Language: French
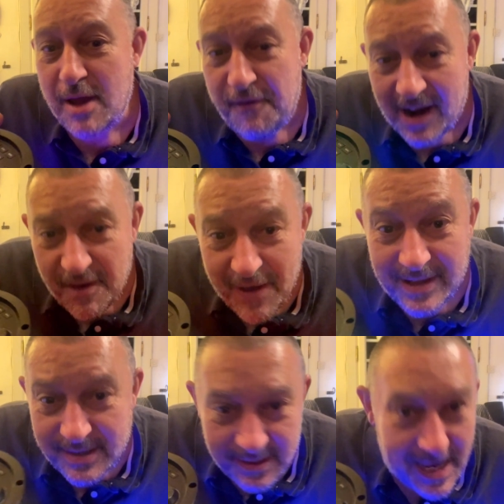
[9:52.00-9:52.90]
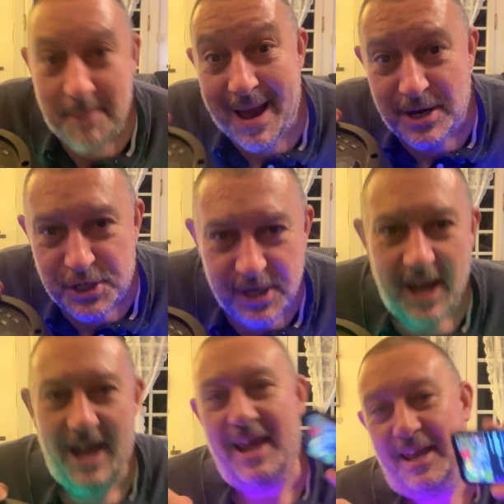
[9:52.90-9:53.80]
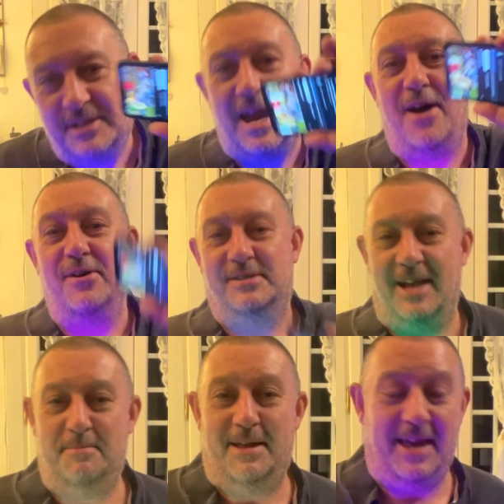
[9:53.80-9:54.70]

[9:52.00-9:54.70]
la fête, ça remarche. Allez, ciao, c'était le padré.